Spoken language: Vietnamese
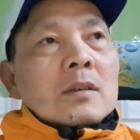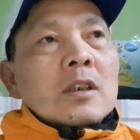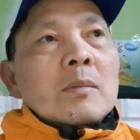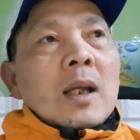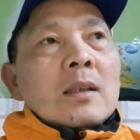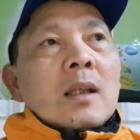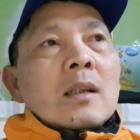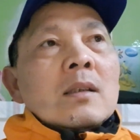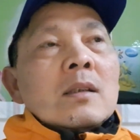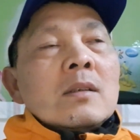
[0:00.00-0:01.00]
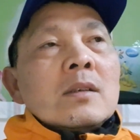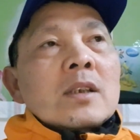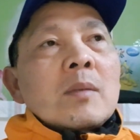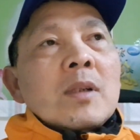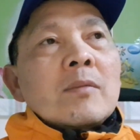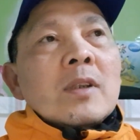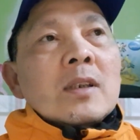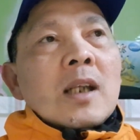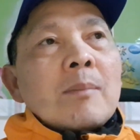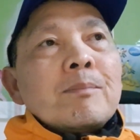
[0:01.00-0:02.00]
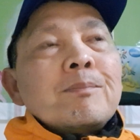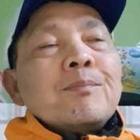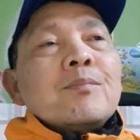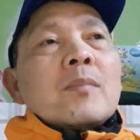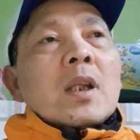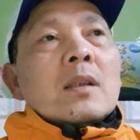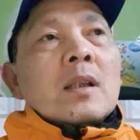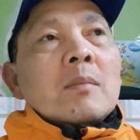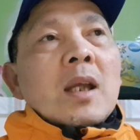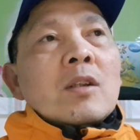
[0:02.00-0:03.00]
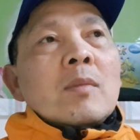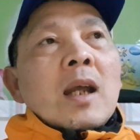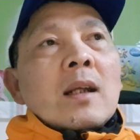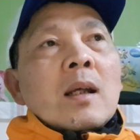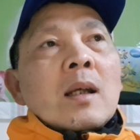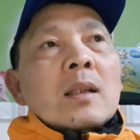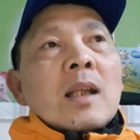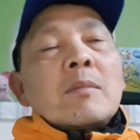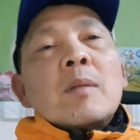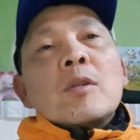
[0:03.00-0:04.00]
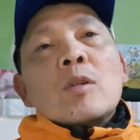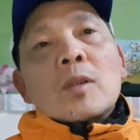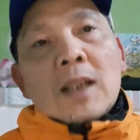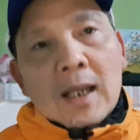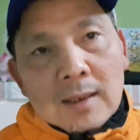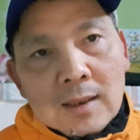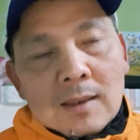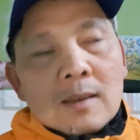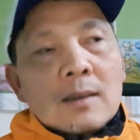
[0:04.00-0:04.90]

nếu bạn nhận lương 65% thì mẹ của bạn là 800 euro một tháng đi